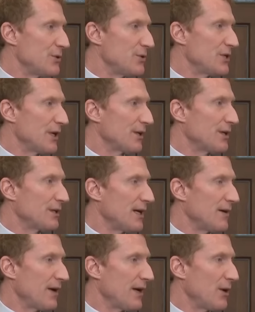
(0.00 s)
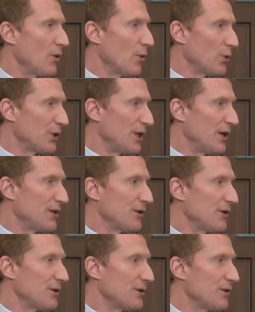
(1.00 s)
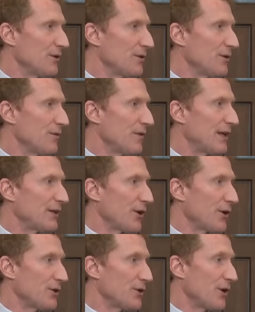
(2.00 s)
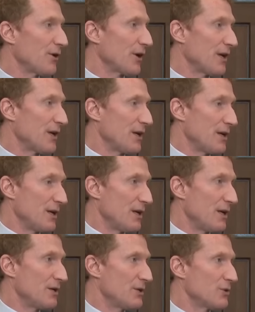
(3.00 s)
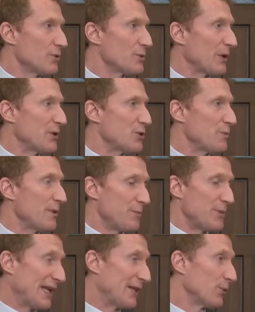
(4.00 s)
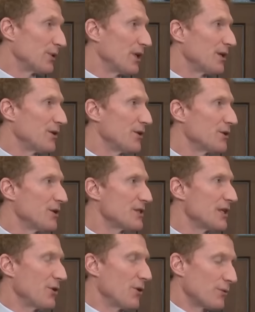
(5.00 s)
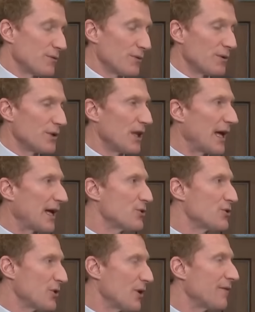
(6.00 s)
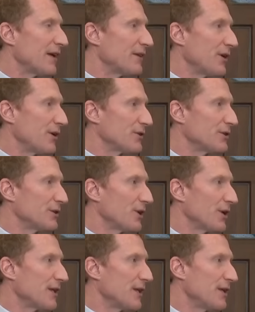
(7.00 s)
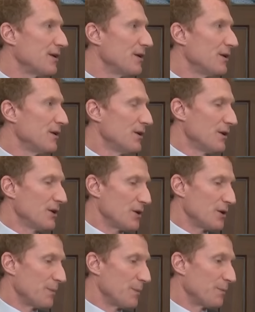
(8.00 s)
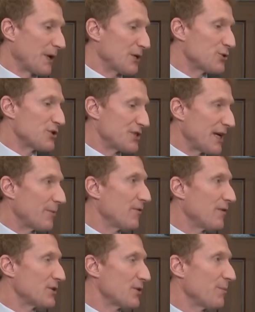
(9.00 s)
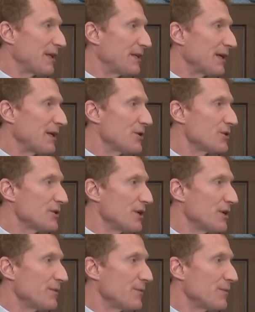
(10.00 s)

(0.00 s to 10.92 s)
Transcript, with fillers: étudiants qui travaillent au-delà de, 20 heures et, j'ose présumer bien au-delà de, ça. Donc, la réduction à 20 heures, ça aurait été euh, préjudiciable de façon matérielle. Ma